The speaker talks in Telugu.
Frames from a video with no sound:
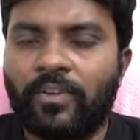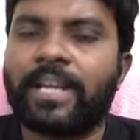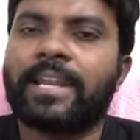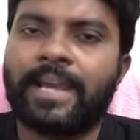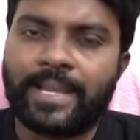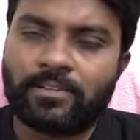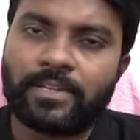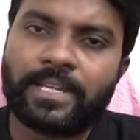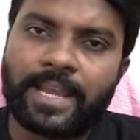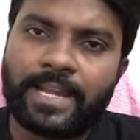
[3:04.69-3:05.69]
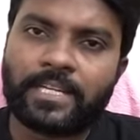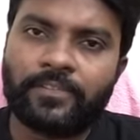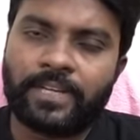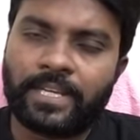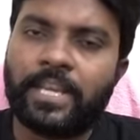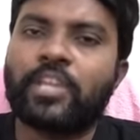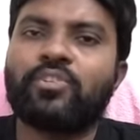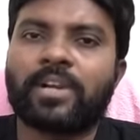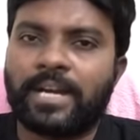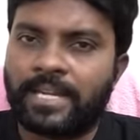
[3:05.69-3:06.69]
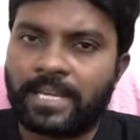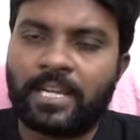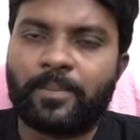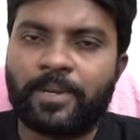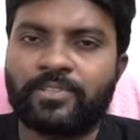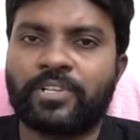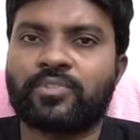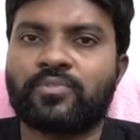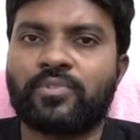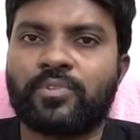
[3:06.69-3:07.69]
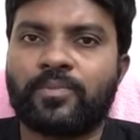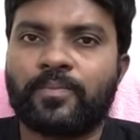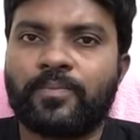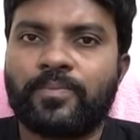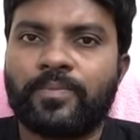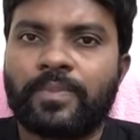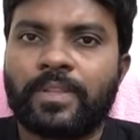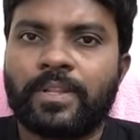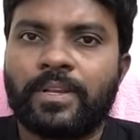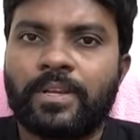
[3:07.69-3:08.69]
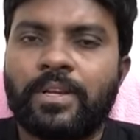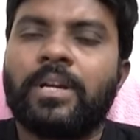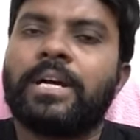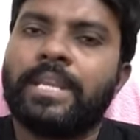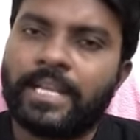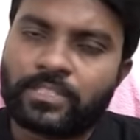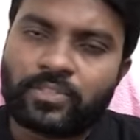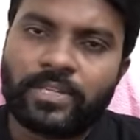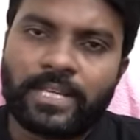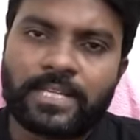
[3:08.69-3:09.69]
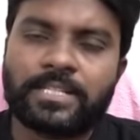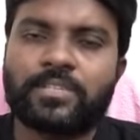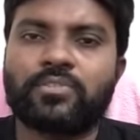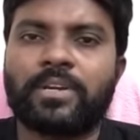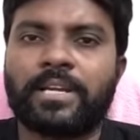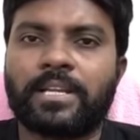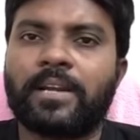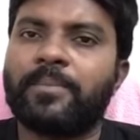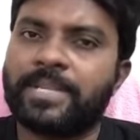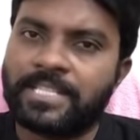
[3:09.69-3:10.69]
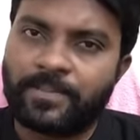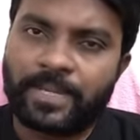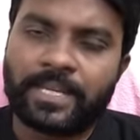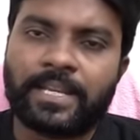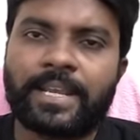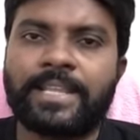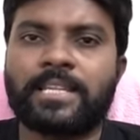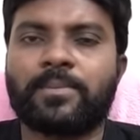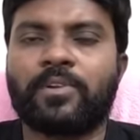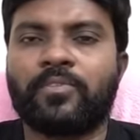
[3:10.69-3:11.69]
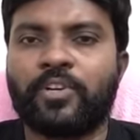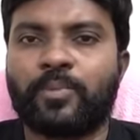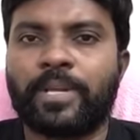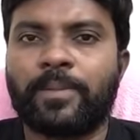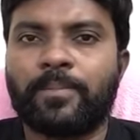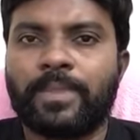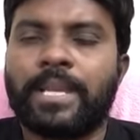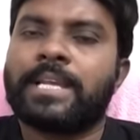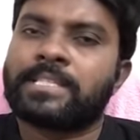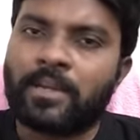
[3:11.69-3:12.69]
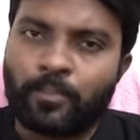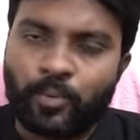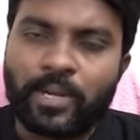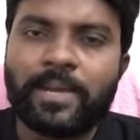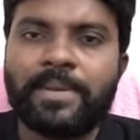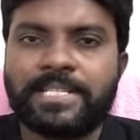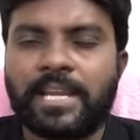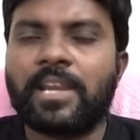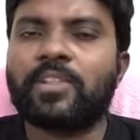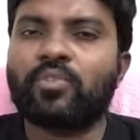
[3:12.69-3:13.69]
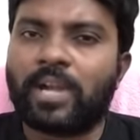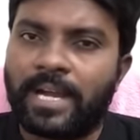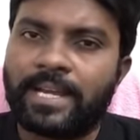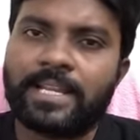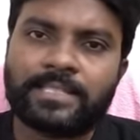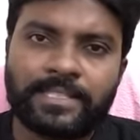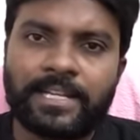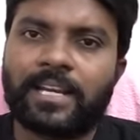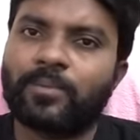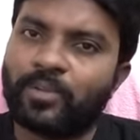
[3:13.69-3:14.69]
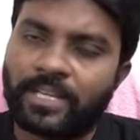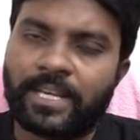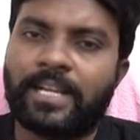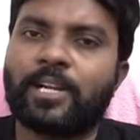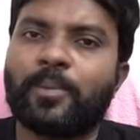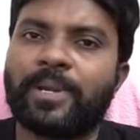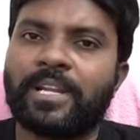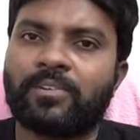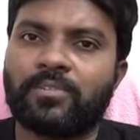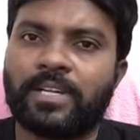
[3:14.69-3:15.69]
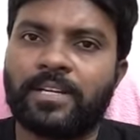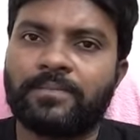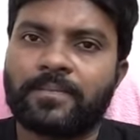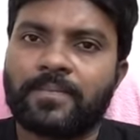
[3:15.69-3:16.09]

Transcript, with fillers: వాళ్ళ నాయకులు కనుక యాక్టివ్ అయి ఏదో కార్యకలాపాలు చేసుకుంటూ నెక్స్ట్ ఎలక్షన్స్లో కనుక బీజేపీ కనుక కేంద్రంలో ఓడిపోయి సంపూర్ణ మెజారిటీతో కాంగ్రెస్ అధికారంలోకి రాకపోయినా కూడా